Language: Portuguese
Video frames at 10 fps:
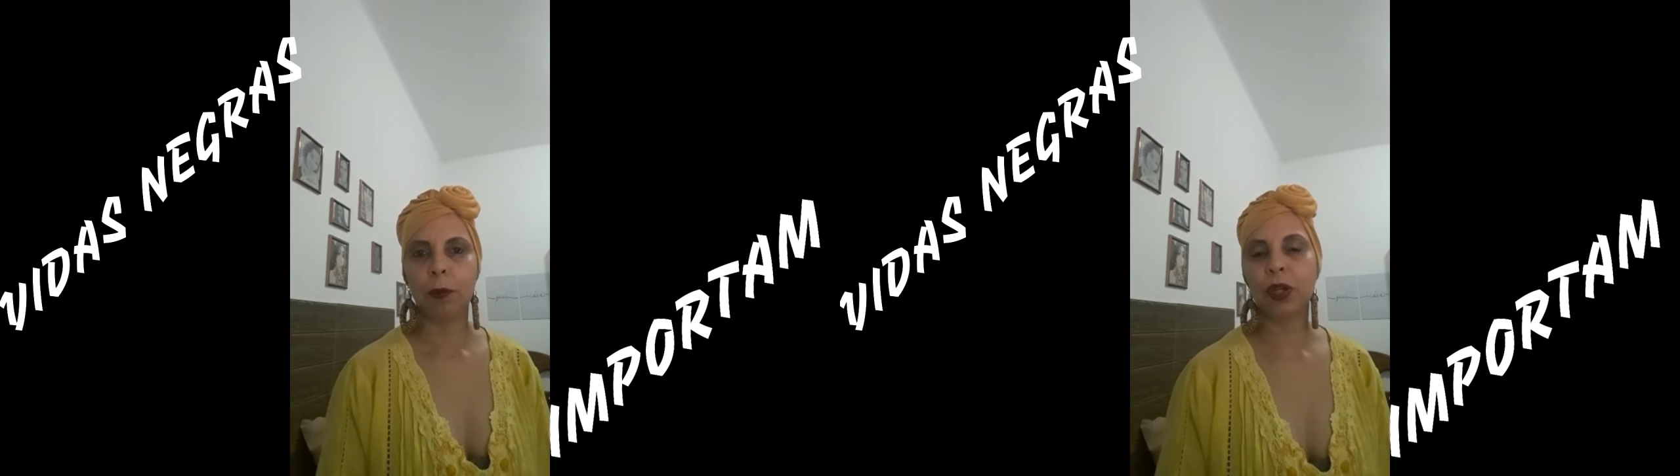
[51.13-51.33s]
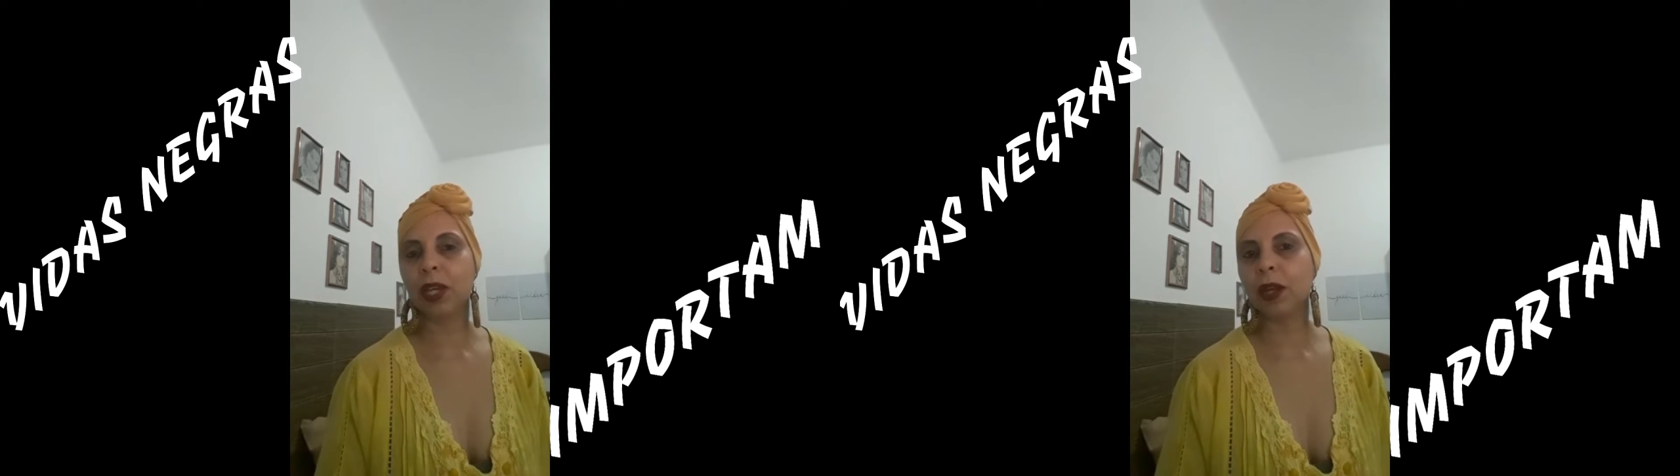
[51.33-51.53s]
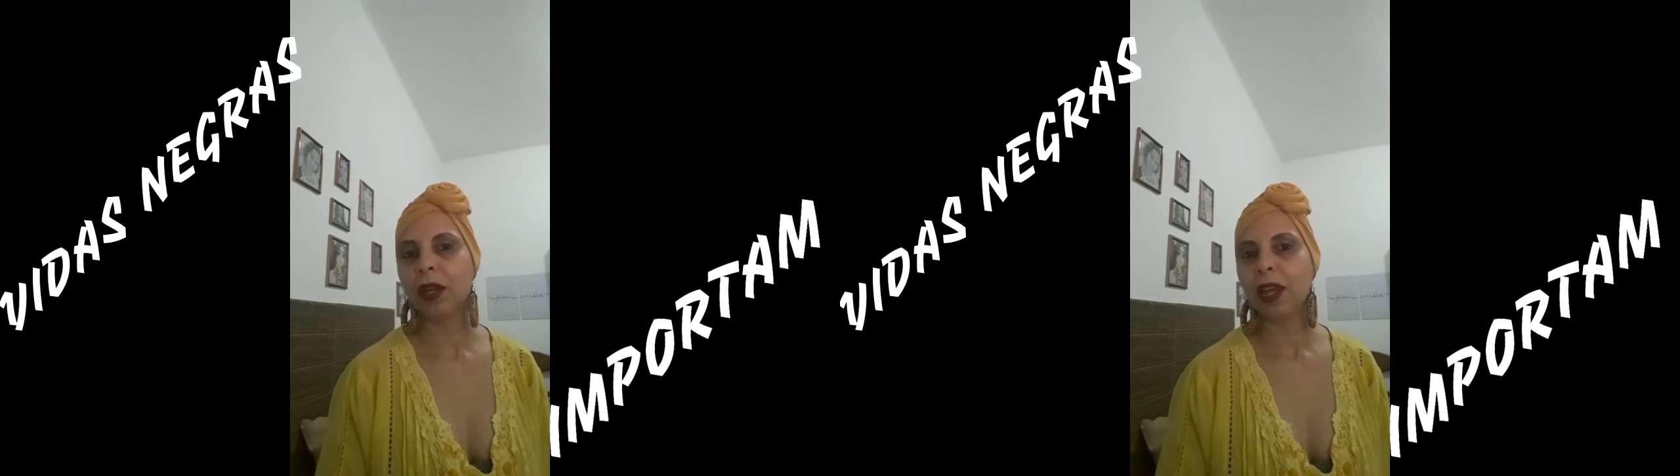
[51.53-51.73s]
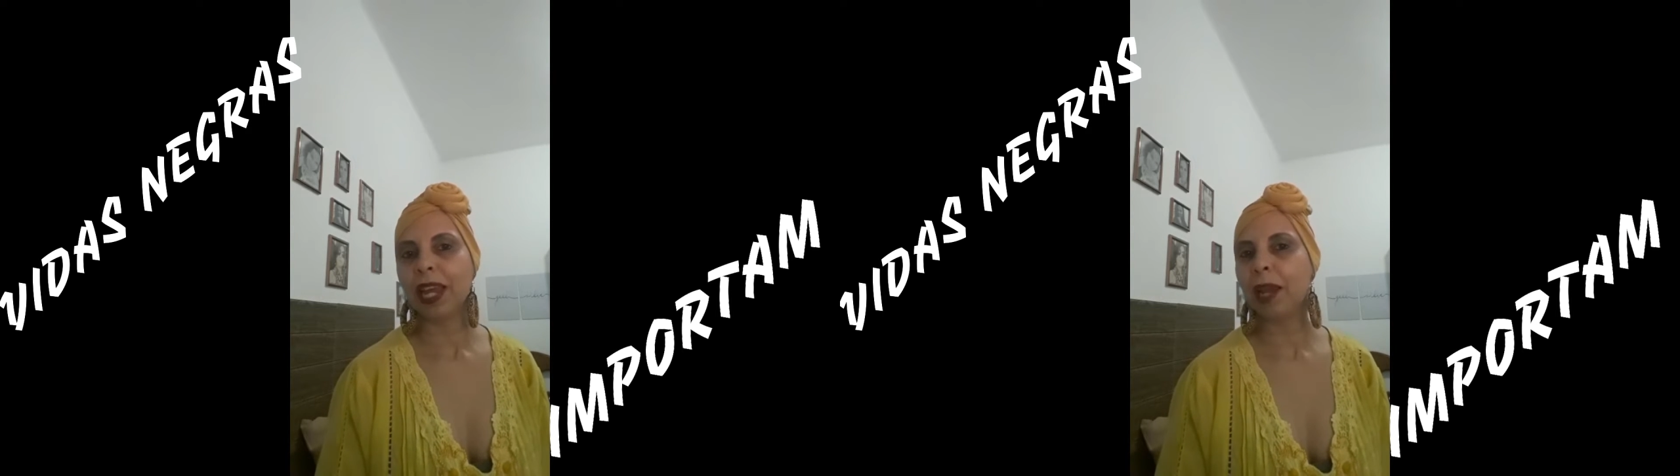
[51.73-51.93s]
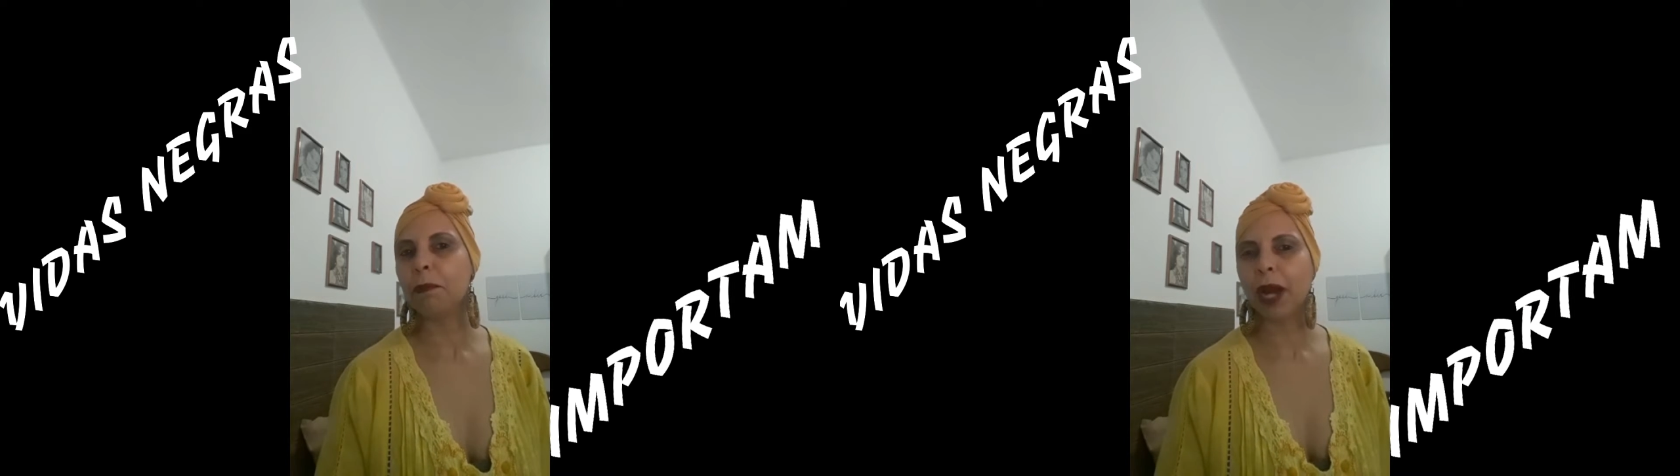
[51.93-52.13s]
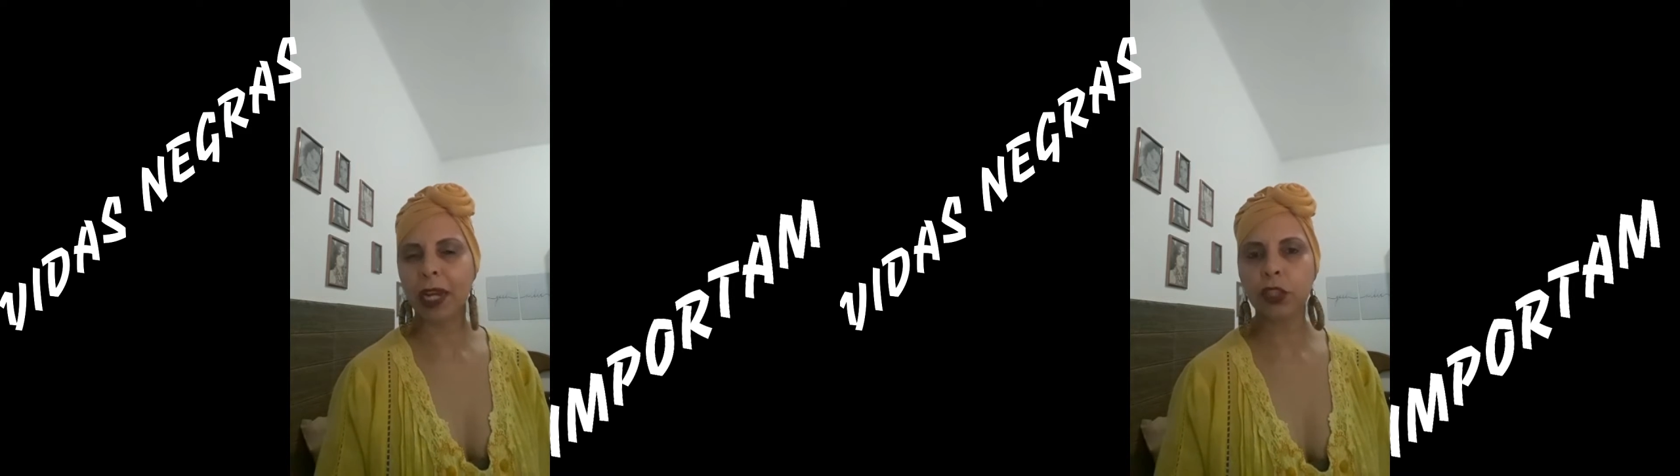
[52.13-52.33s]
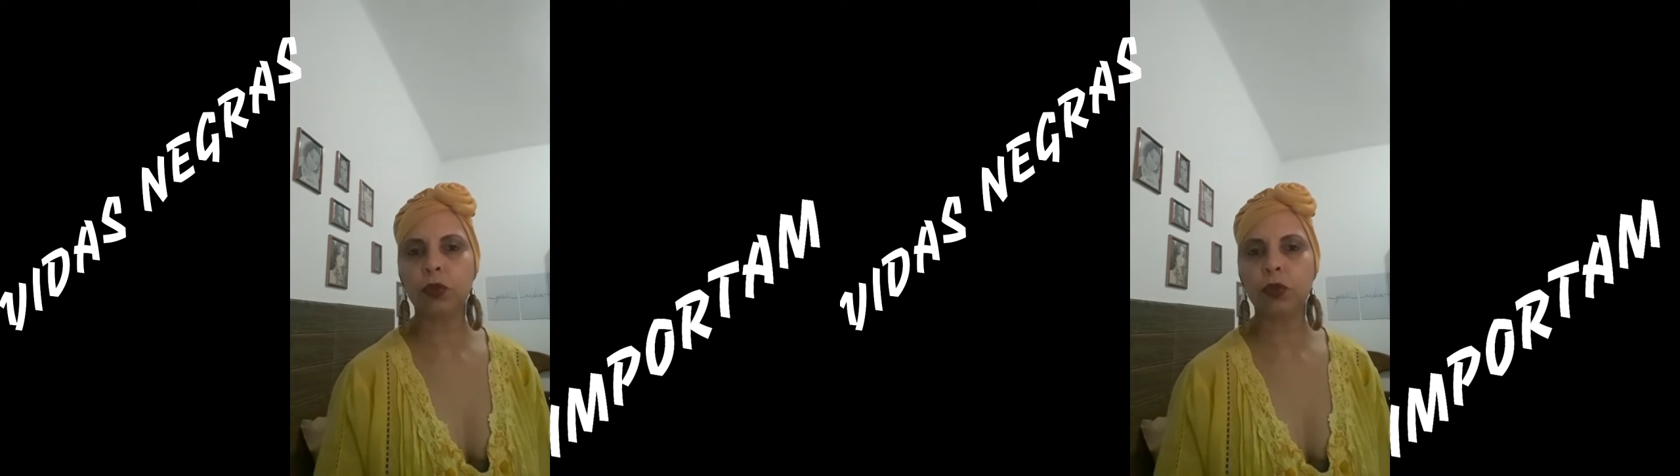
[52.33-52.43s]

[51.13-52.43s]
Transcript: porque ela é mais